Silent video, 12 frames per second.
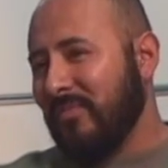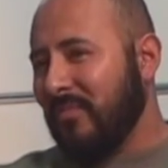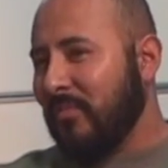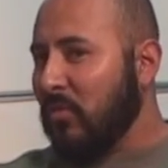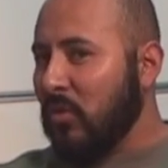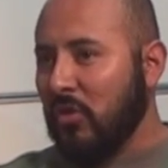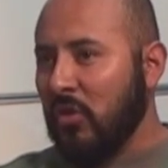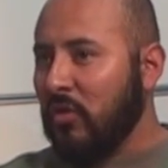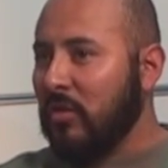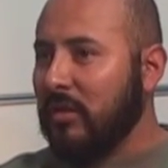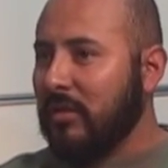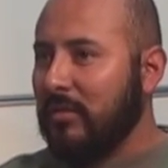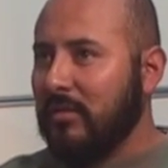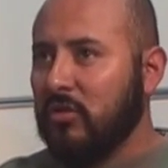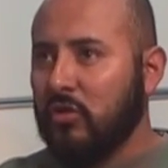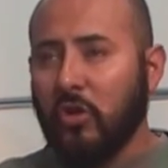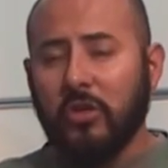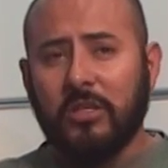no
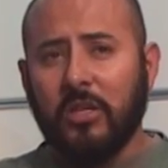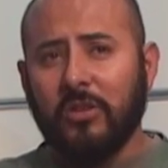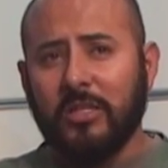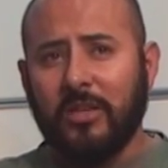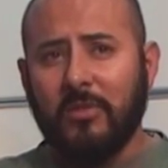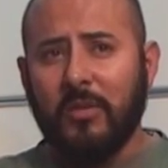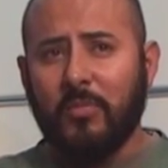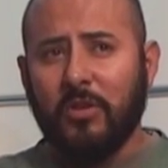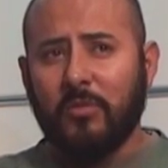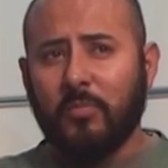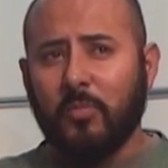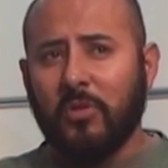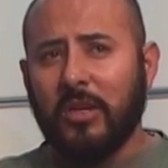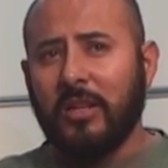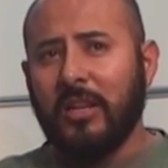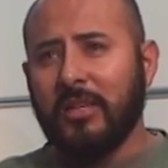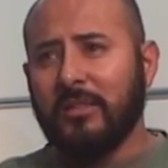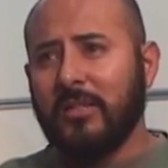estoy diciendo que esté bien, pero
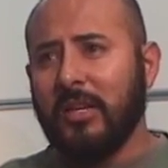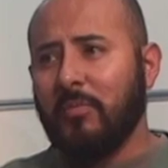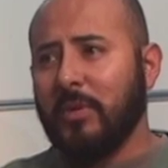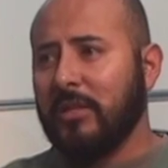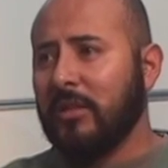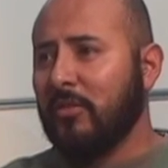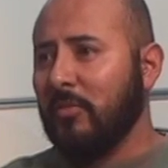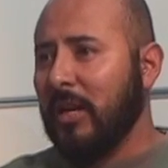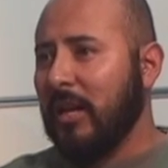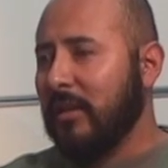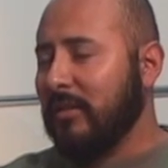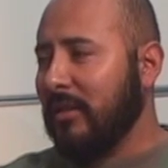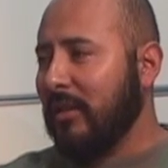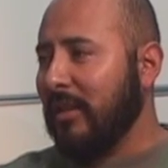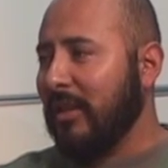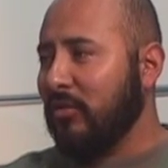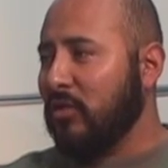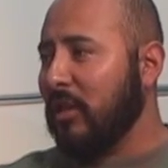ponle si el paciente tuviera
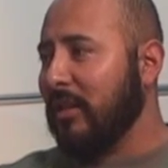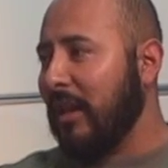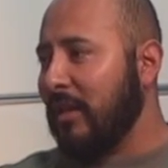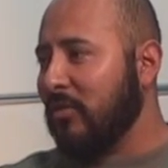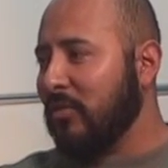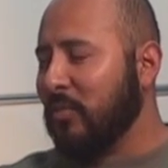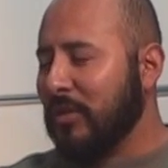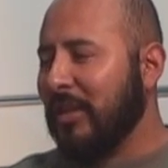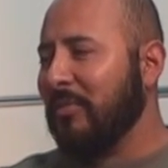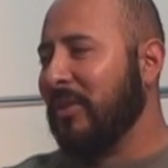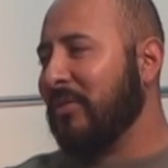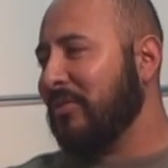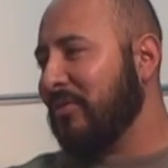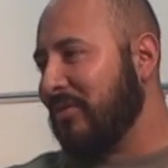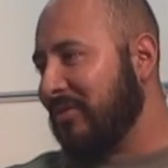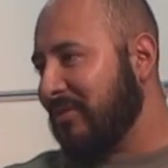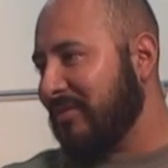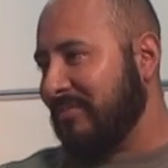70, 80 años, pues a lo mejor
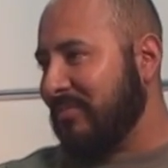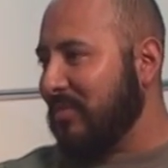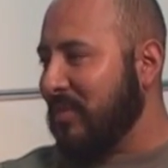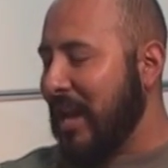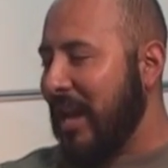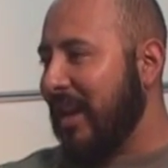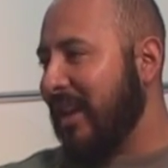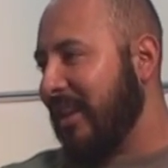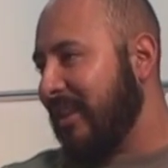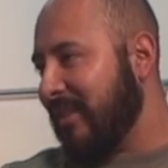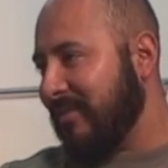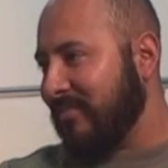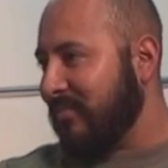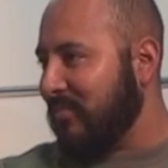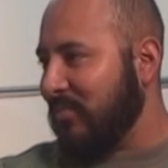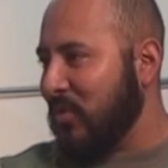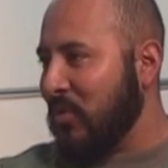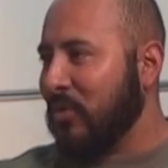ya
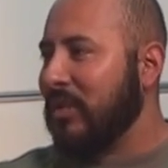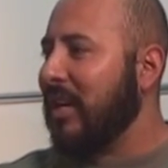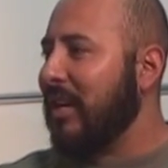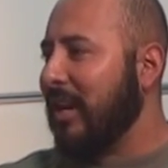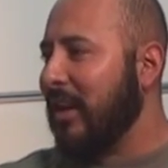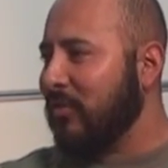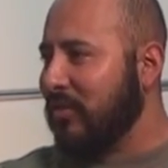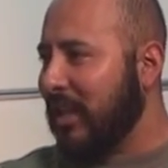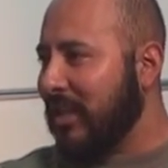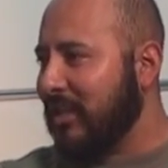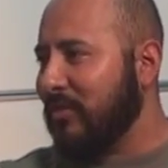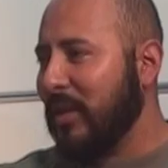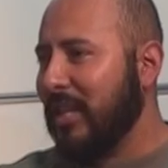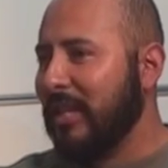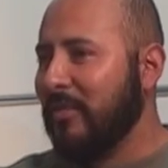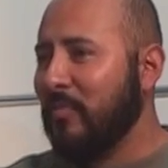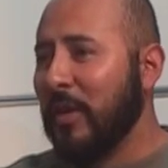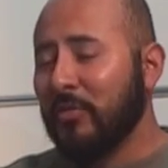no se arregla los dientes,
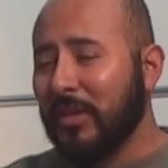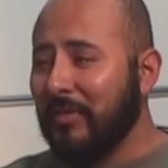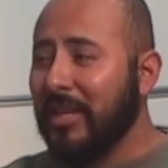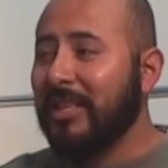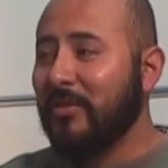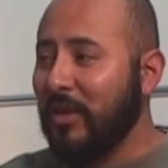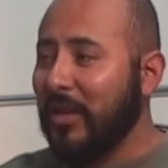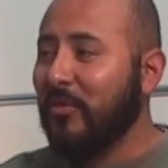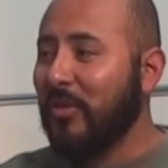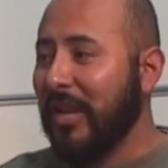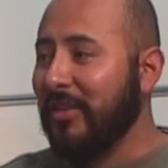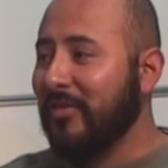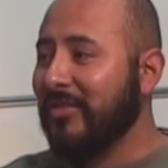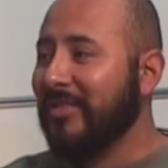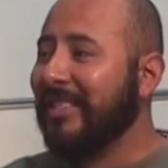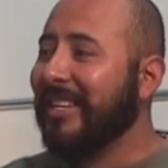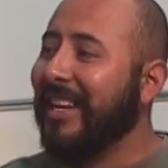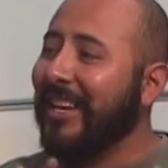¿verdad? Pero de 24
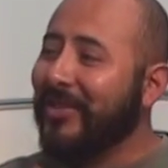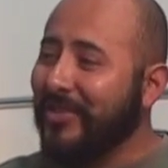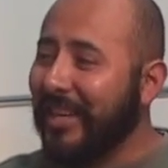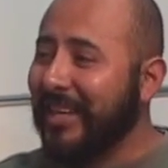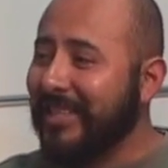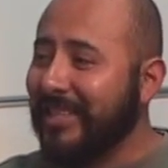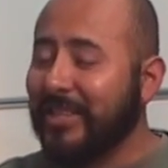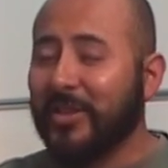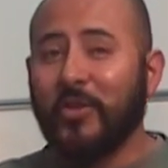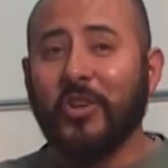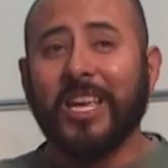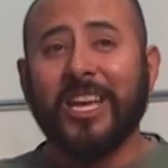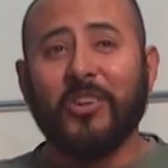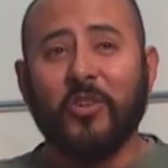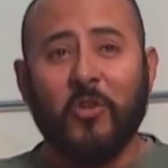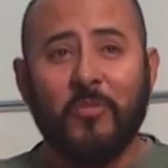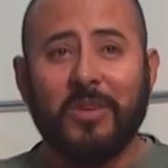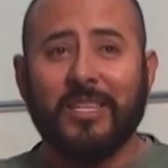años, que no tengas dientes, ¿con qué
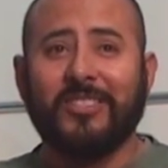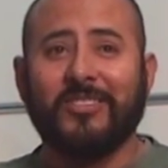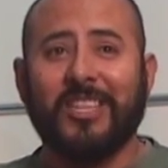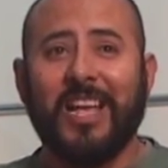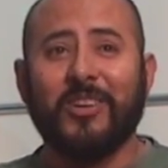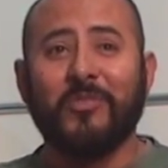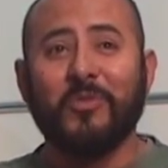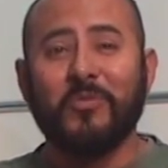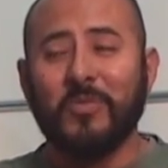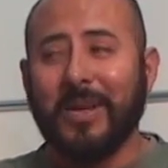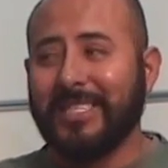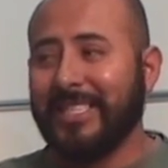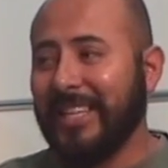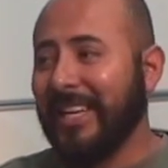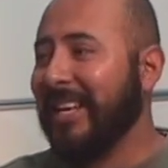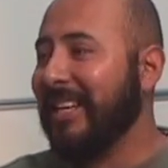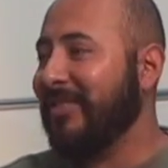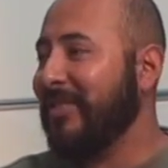comes? O sea, ¿cómo
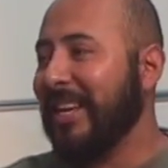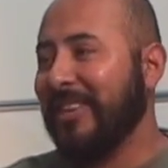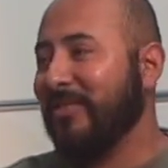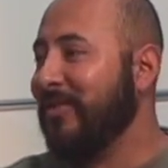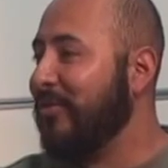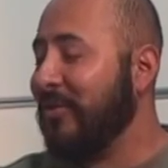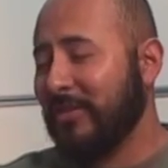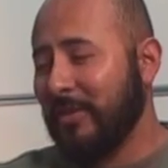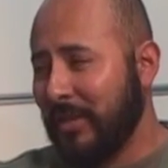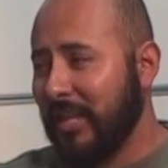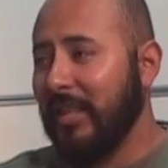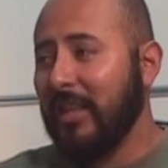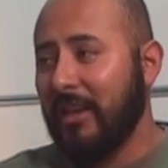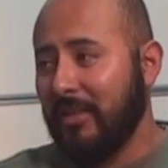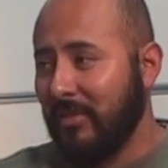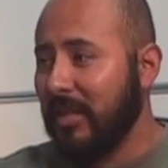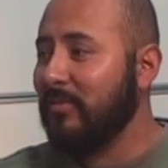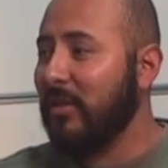masticas? O sea, no, no, no, eso a mí de, de
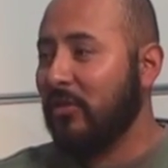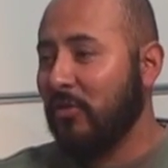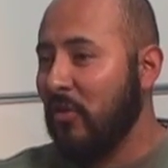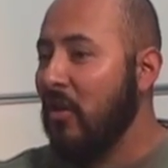veras me dio